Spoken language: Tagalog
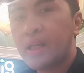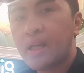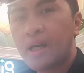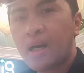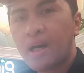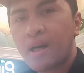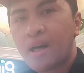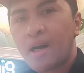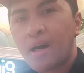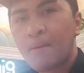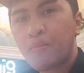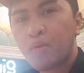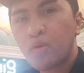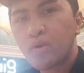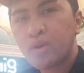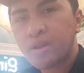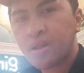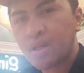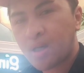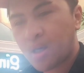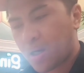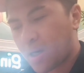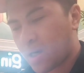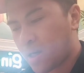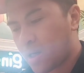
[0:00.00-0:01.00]
tinanggap ko
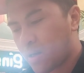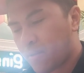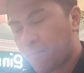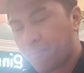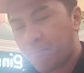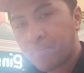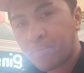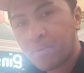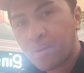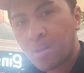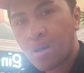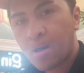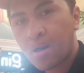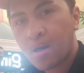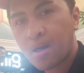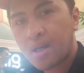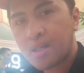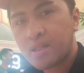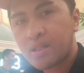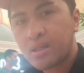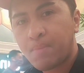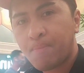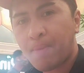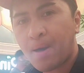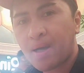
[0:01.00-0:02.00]
siya
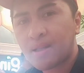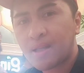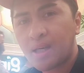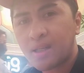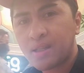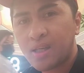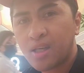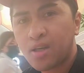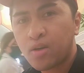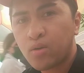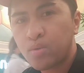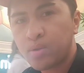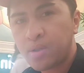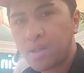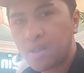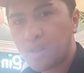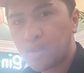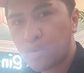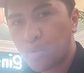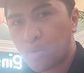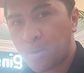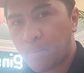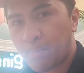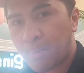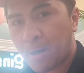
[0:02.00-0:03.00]
kasi pagdating ko
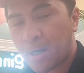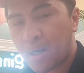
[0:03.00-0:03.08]
dito na